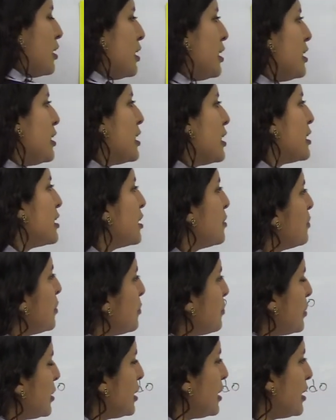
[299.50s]
Y ya si me
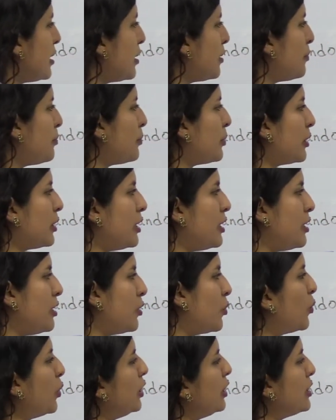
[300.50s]
pidiera eh,
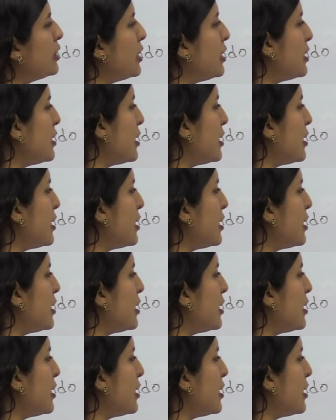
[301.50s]
cuál es el